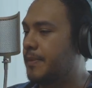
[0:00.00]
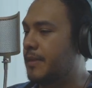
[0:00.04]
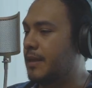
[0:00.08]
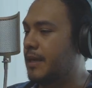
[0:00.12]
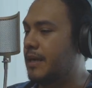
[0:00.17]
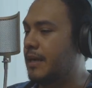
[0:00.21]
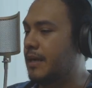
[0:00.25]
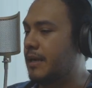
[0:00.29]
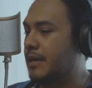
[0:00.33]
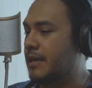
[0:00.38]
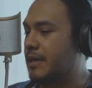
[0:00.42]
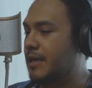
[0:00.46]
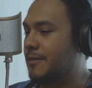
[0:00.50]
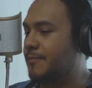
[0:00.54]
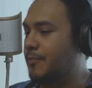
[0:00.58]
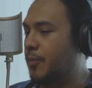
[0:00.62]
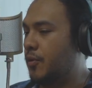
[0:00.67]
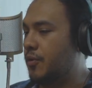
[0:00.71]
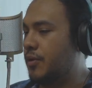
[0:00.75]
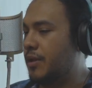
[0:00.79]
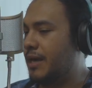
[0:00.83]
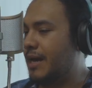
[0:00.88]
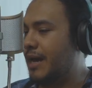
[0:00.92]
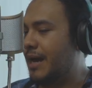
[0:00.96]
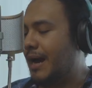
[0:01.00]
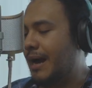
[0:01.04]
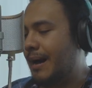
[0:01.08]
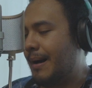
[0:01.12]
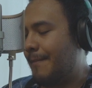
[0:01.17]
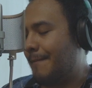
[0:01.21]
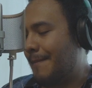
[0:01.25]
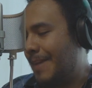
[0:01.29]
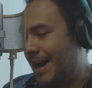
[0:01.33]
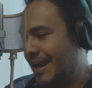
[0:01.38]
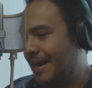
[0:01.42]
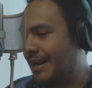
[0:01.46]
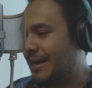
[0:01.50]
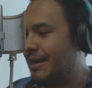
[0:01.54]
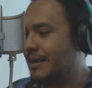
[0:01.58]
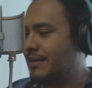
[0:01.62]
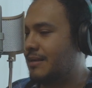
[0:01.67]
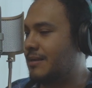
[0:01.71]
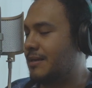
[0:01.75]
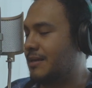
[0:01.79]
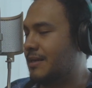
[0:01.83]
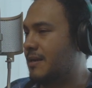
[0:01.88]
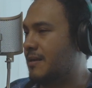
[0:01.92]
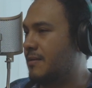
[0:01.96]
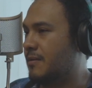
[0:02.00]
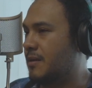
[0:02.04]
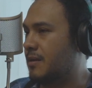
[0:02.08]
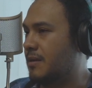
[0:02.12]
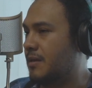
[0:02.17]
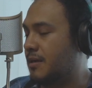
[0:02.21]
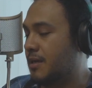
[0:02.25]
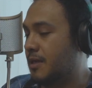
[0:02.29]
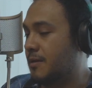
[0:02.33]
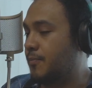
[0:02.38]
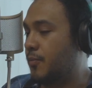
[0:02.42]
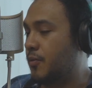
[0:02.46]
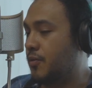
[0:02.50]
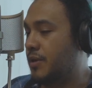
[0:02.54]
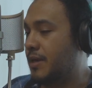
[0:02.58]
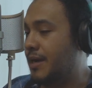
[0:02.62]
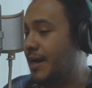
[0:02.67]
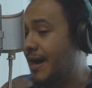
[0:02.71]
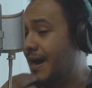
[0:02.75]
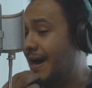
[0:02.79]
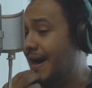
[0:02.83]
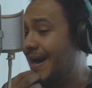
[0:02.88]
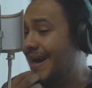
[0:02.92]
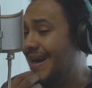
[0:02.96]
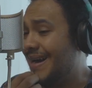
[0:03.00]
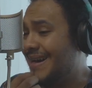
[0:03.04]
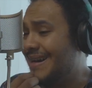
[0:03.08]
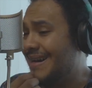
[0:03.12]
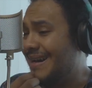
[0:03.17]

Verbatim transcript: eh, responde a marcas, responde a,